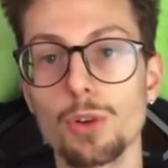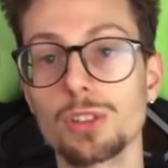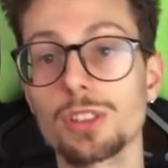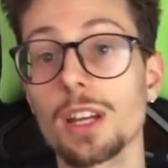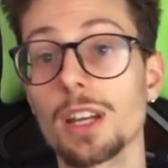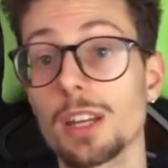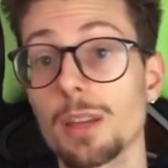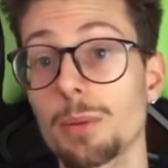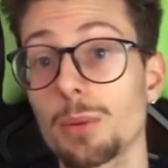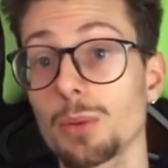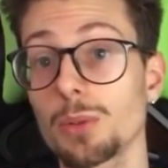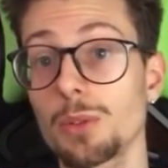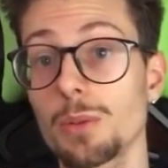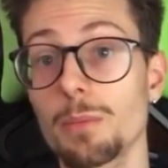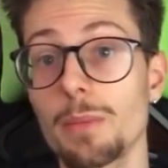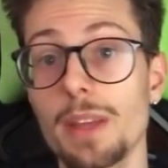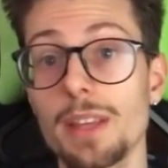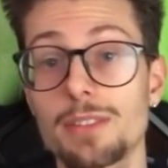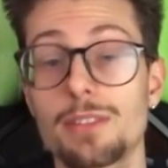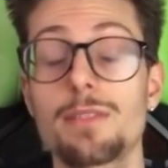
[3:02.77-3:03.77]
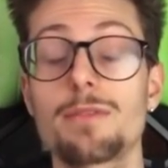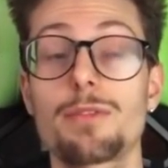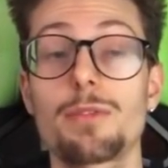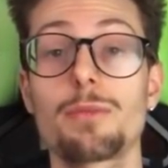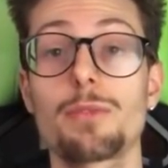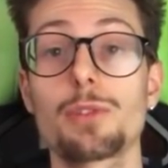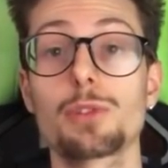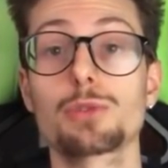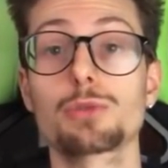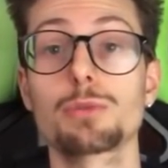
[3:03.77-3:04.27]
forse anche più di un mese,
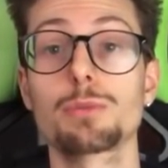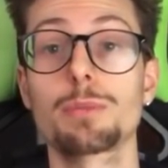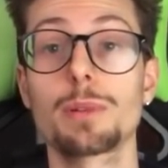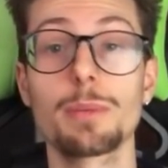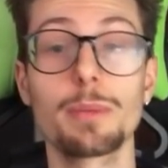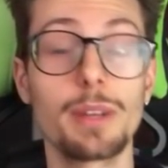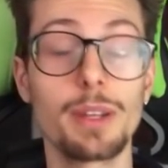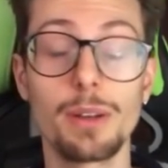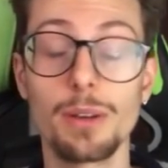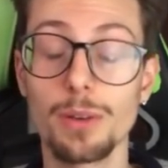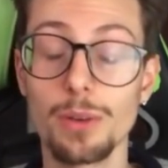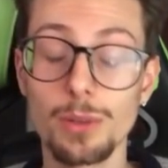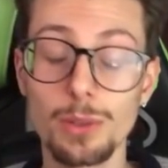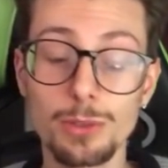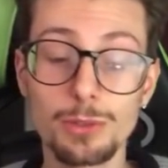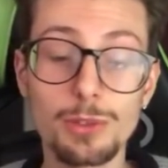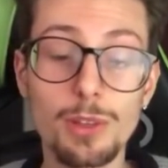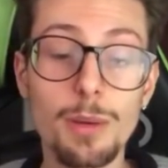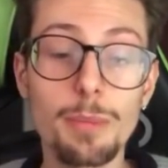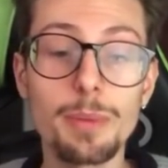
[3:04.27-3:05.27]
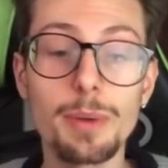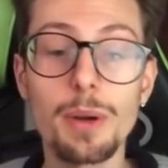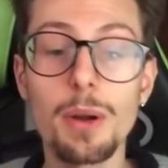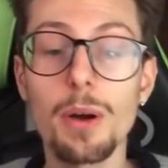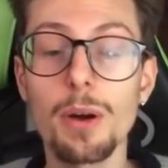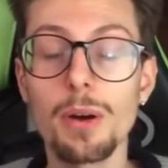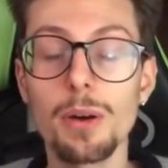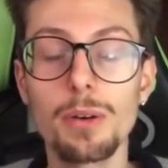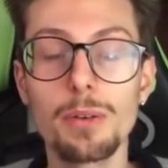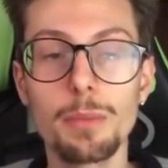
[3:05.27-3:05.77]
forse un po' meno, non lo so,
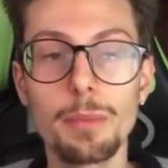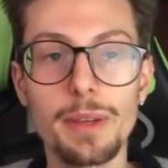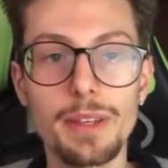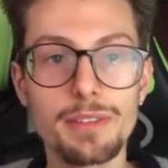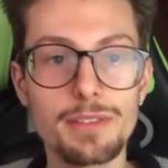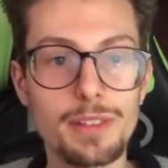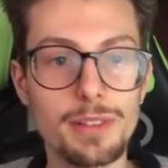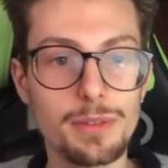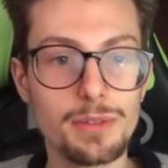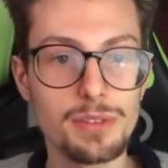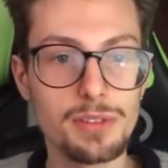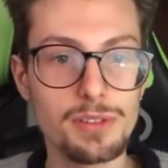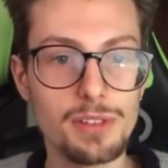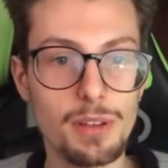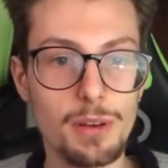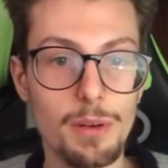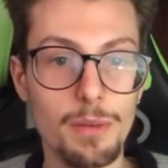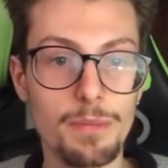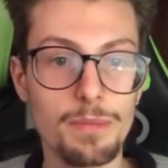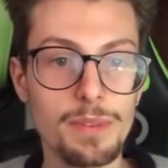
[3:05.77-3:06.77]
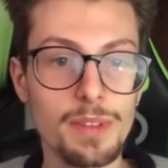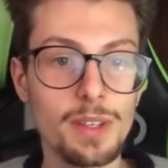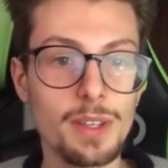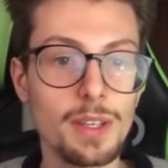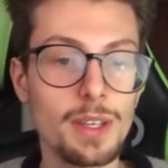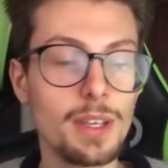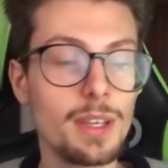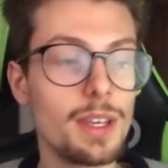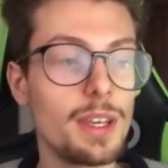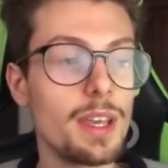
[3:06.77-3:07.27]
però un mese non ci sarò.
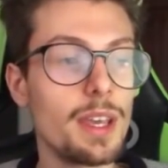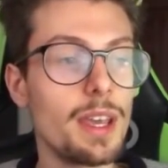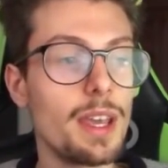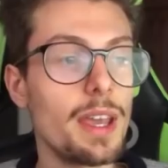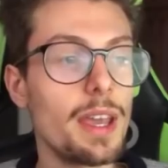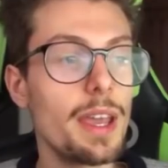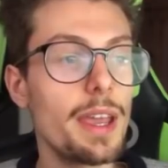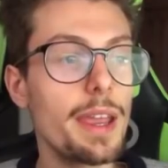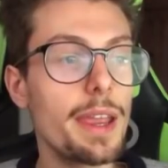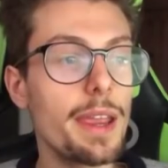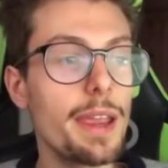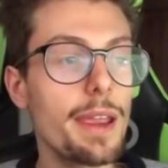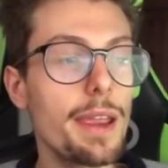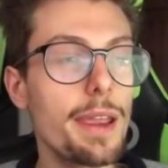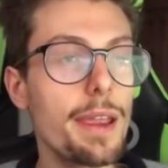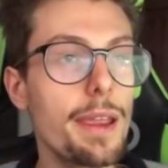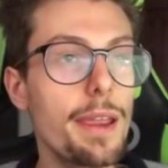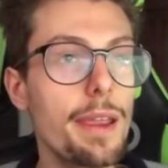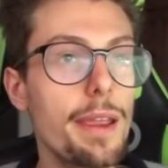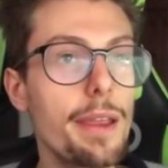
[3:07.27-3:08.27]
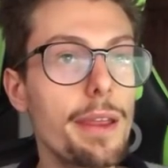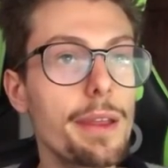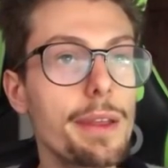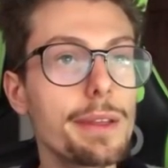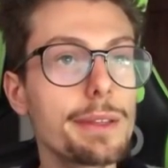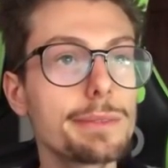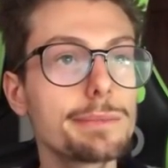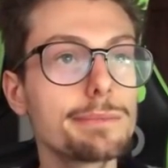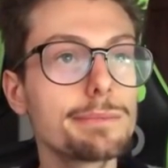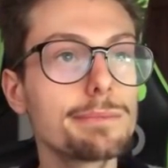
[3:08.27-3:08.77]

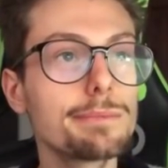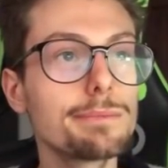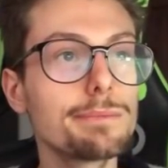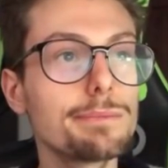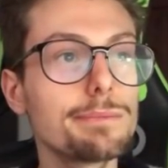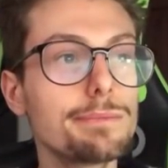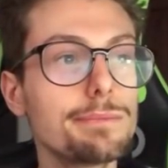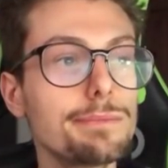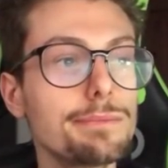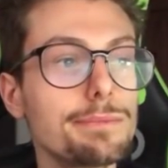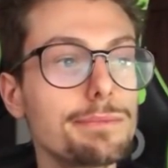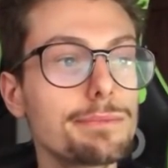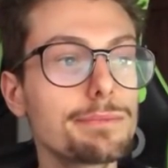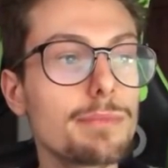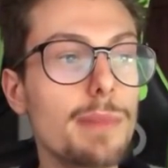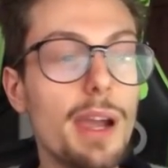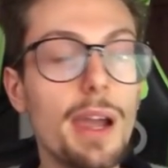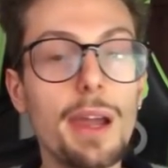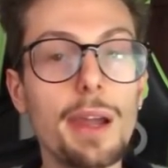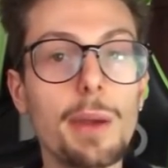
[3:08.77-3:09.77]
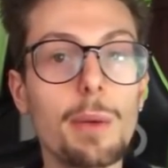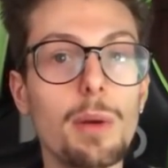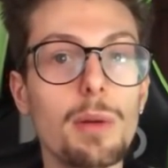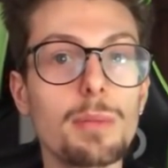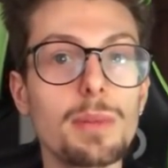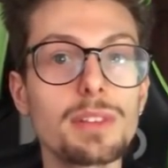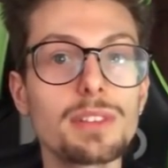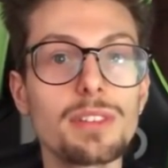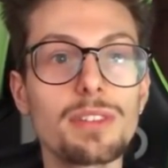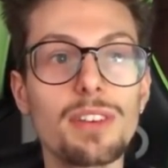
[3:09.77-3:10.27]
E mm, magari in quel
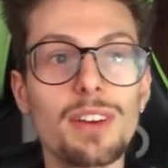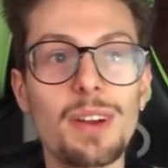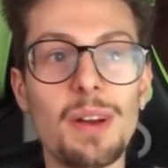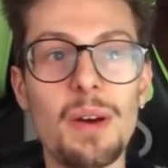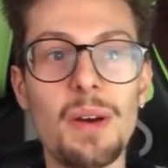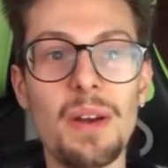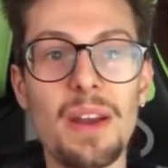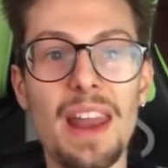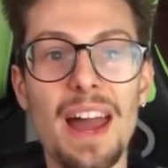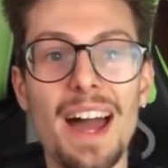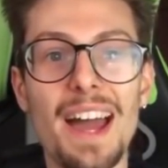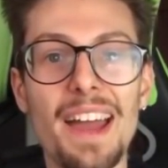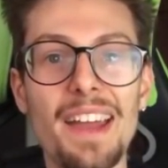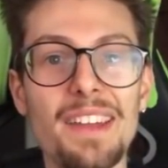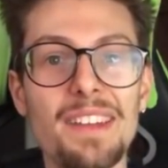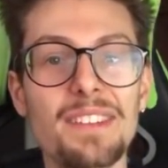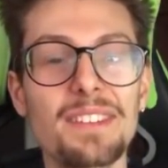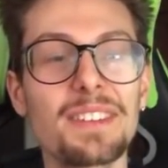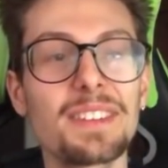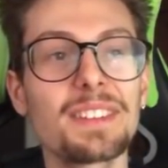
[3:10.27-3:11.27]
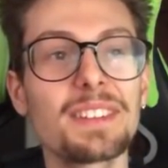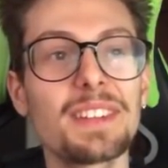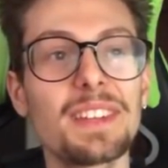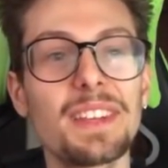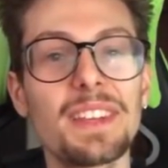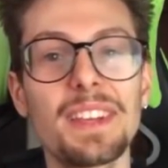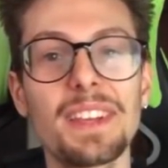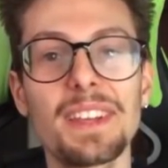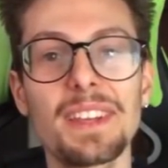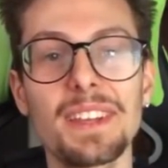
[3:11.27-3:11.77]
mese farò live
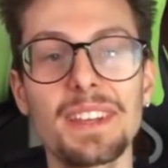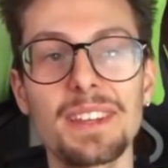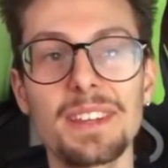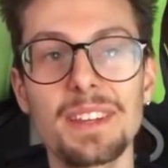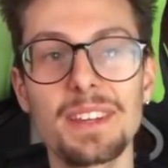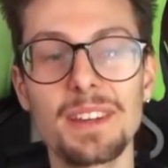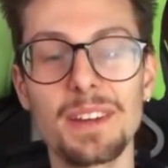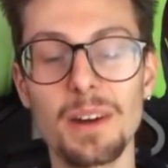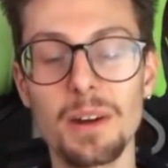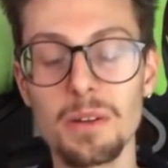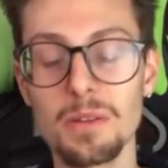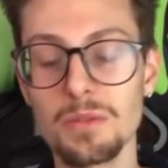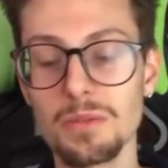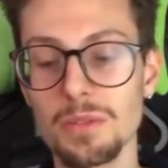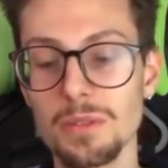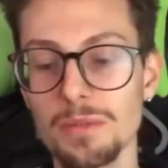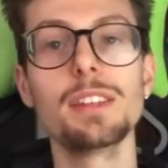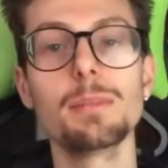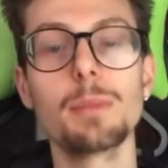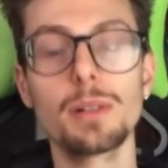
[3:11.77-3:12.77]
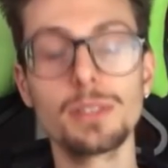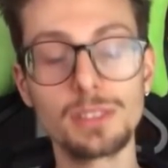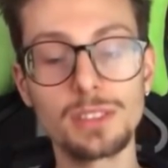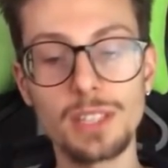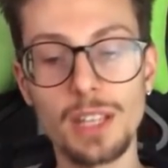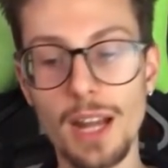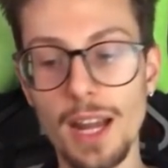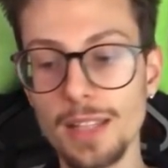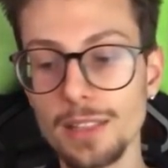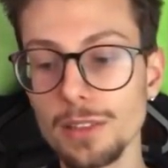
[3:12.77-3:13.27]
di cosa? Di
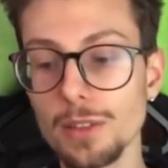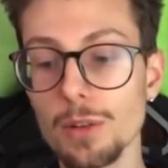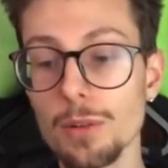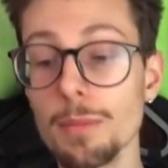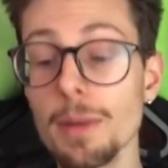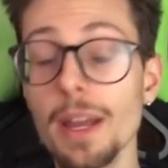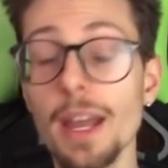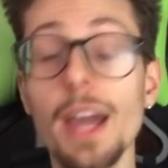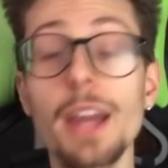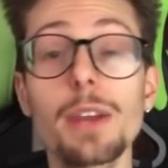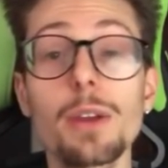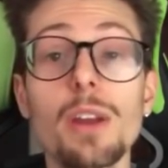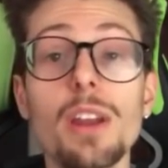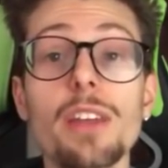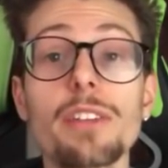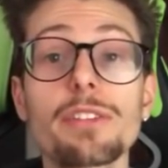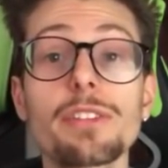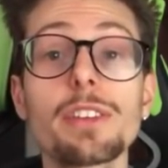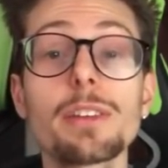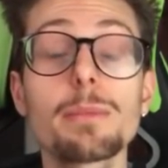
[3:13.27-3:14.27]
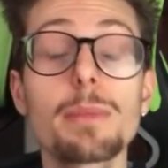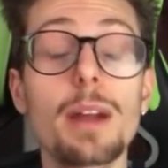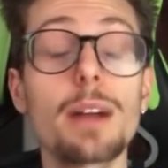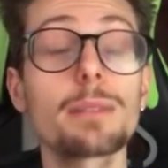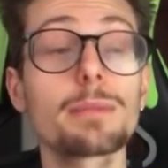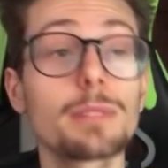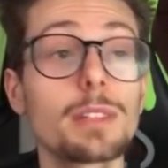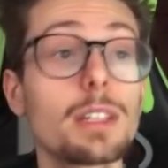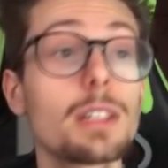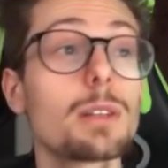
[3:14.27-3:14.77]
Monster Hunter o magari ho la fibra,
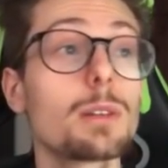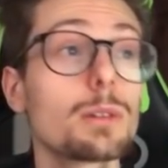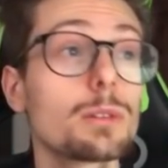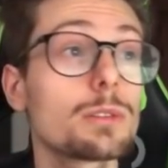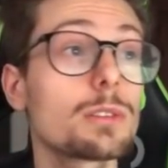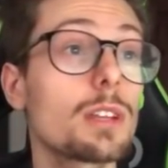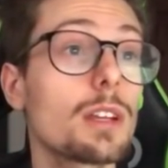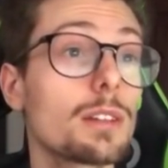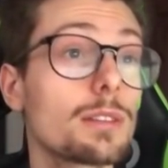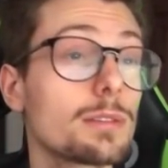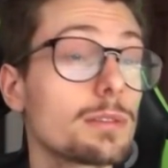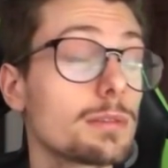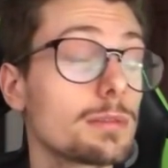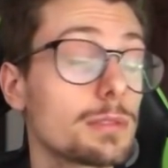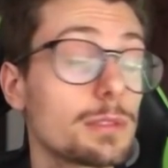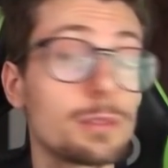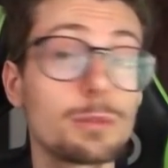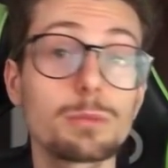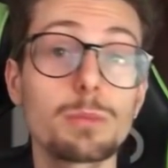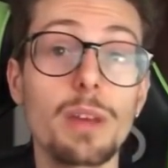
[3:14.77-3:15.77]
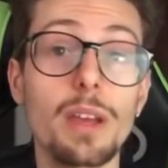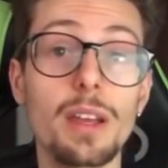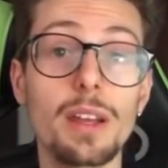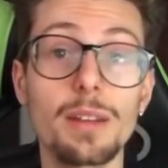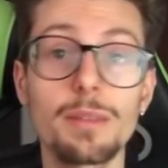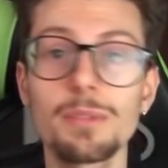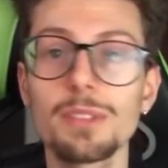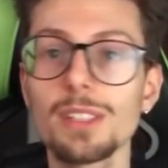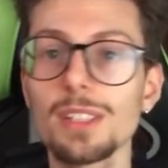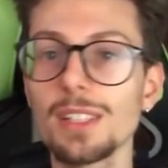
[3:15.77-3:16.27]
chi lo sa, si
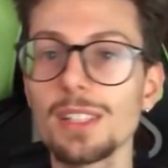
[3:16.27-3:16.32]
spera.